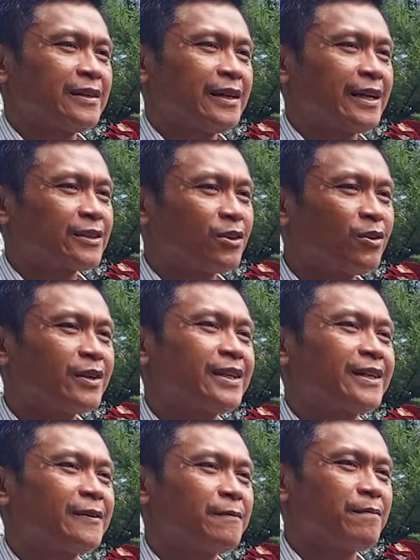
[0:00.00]

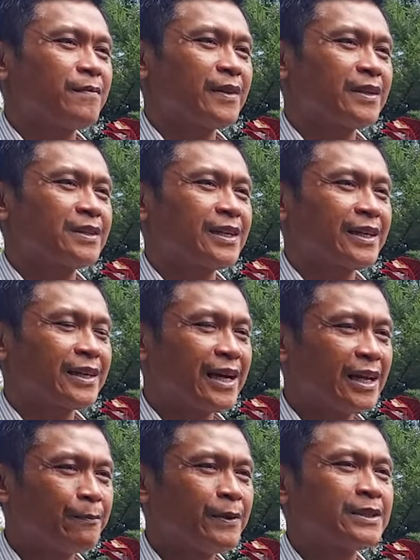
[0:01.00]
elektronik
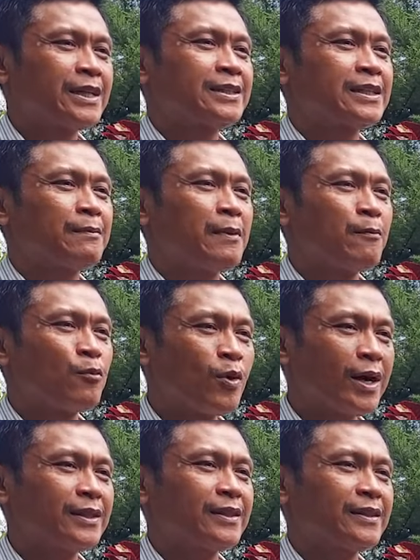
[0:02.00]
seringkali bisa saja
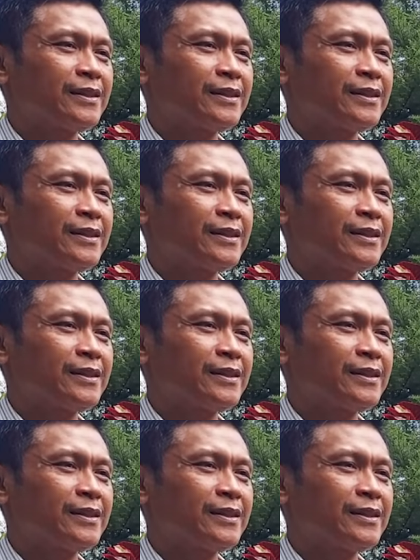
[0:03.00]
membuat